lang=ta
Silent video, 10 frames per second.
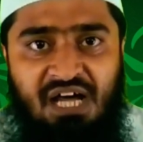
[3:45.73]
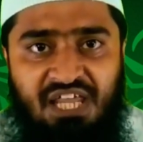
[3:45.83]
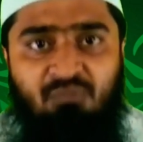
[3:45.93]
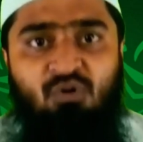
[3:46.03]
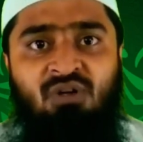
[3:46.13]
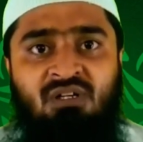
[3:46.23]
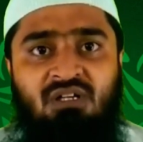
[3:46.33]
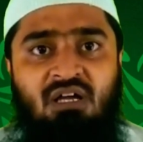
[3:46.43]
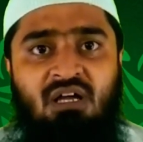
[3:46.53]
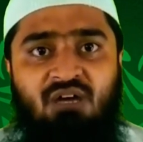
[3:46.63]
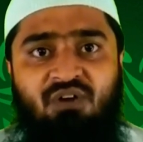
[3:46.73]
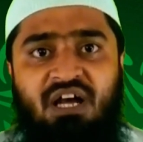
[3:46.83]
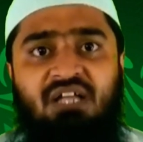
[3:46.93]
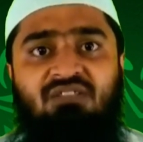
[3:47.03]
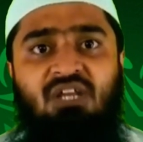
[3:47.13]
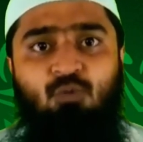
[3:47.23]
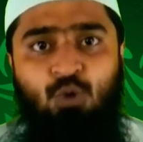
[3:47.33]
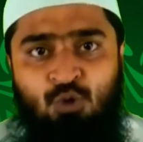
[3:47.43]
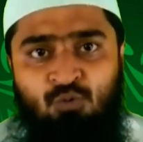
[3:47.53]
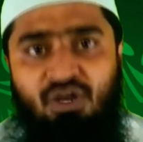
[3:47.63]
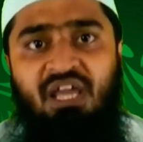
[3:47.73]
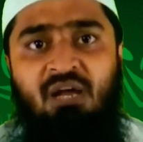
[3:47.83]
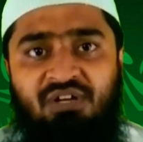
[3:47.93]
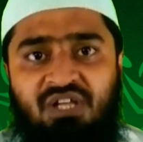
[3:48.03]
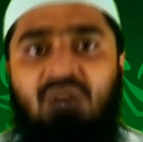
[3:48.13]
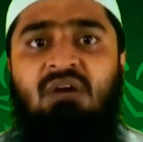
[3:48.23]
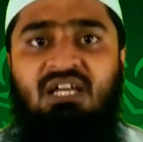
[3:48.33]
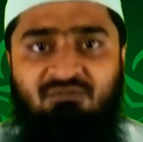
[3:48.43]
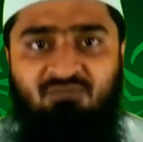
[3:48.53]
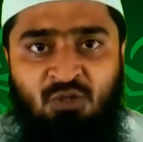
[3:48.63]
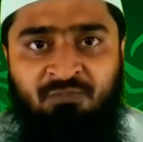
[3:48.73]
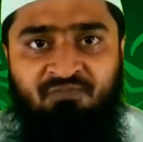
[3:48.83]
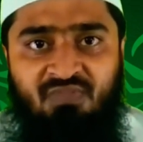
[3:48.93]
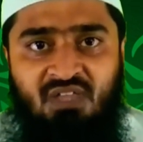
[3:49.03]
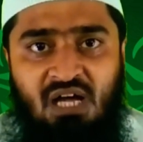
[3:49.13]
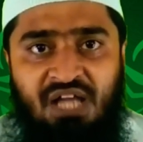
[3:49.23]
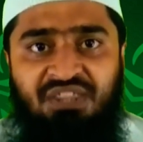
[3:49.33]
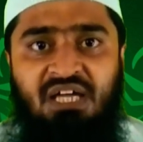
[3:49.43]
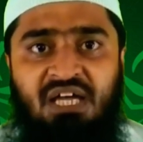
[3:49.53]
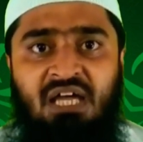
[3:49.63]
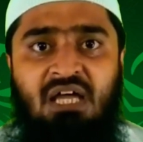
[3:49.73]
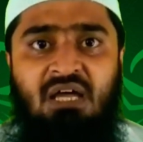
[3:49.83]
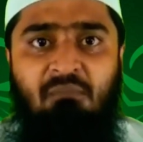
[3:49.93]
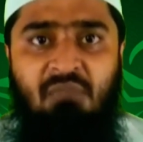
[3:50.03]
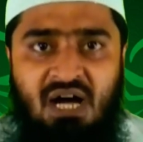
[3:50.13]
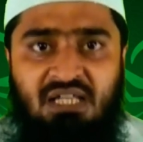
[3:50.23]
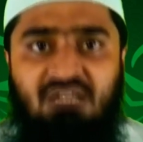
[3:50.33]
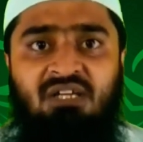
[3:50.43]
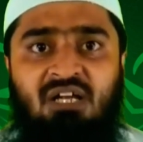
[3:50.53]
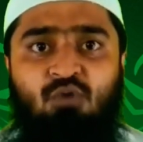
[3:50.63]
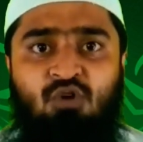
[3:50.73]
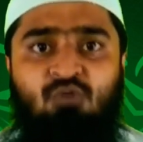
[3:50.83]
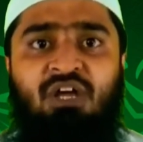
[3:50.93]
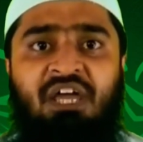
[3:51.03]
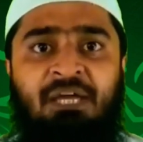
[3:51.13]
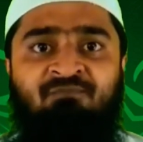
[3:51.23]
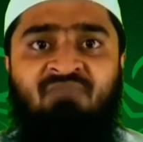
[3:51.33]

அதேபோல் வருடத்தில் ஒரு முறை ரமதான் மாதம் வரும் அந்த மாதத்தில் ஒரு முறை